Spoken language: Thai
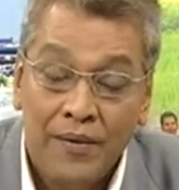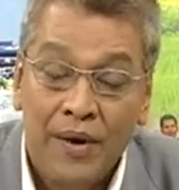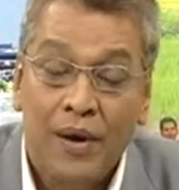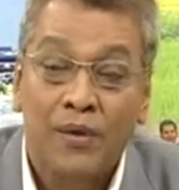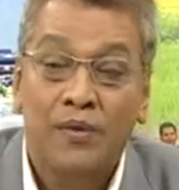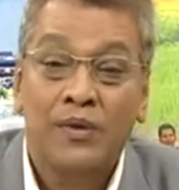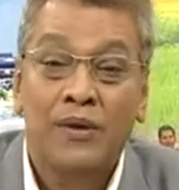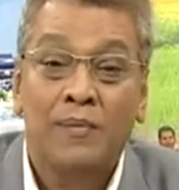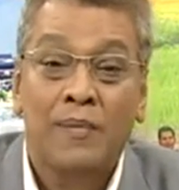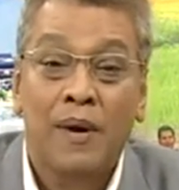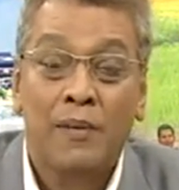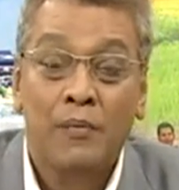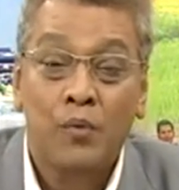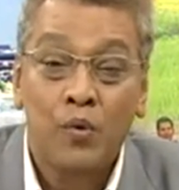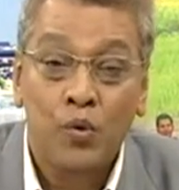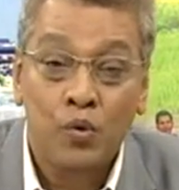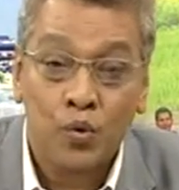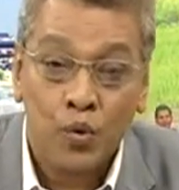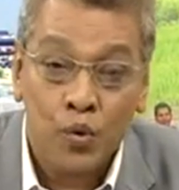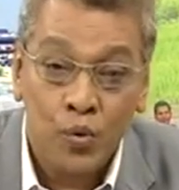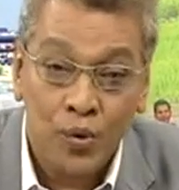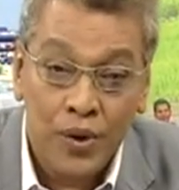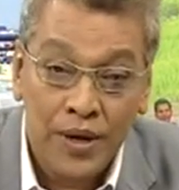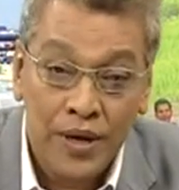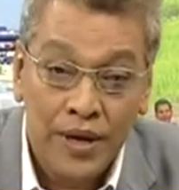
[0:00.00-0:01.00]
เราจะมาพูด
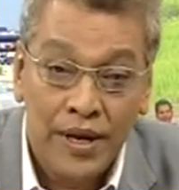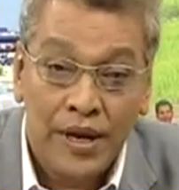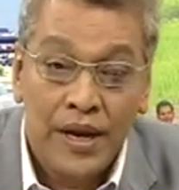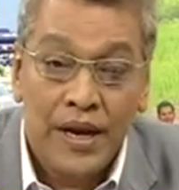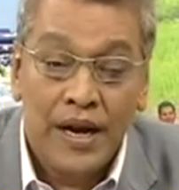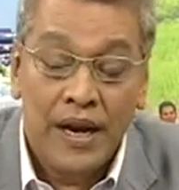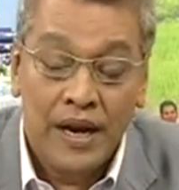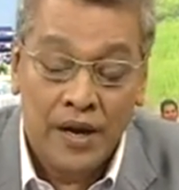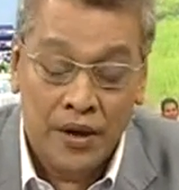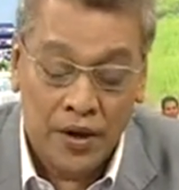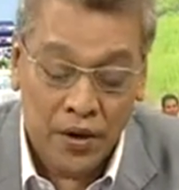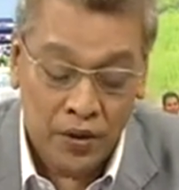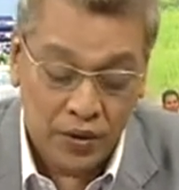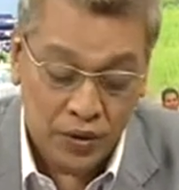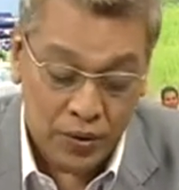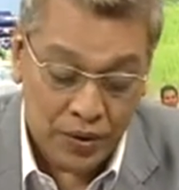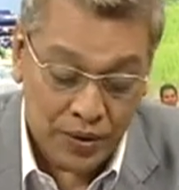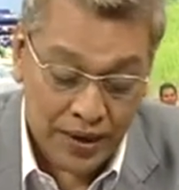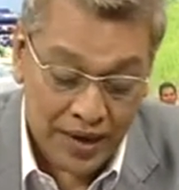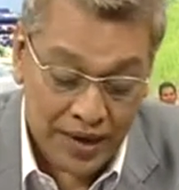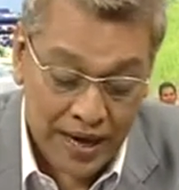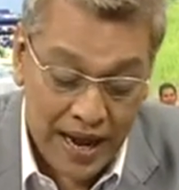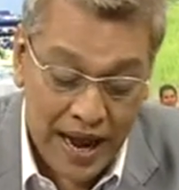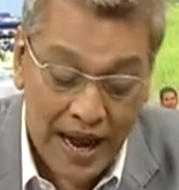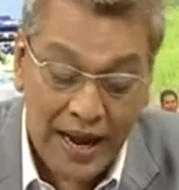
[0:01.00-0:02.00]
คุยแล้วก็ส
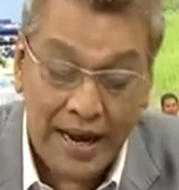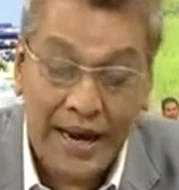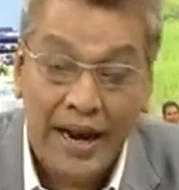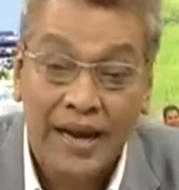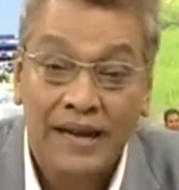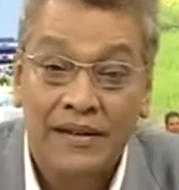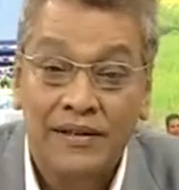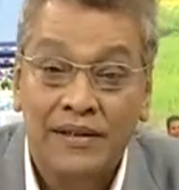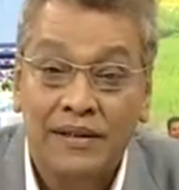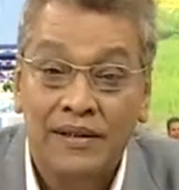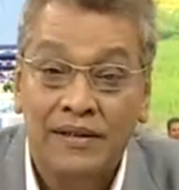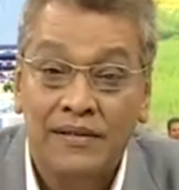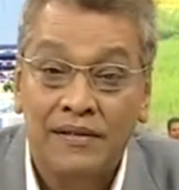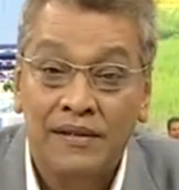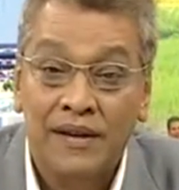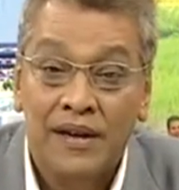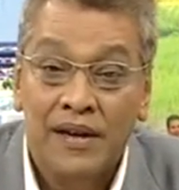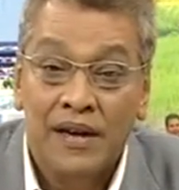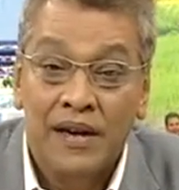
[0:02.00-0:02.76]
นทนากันถึง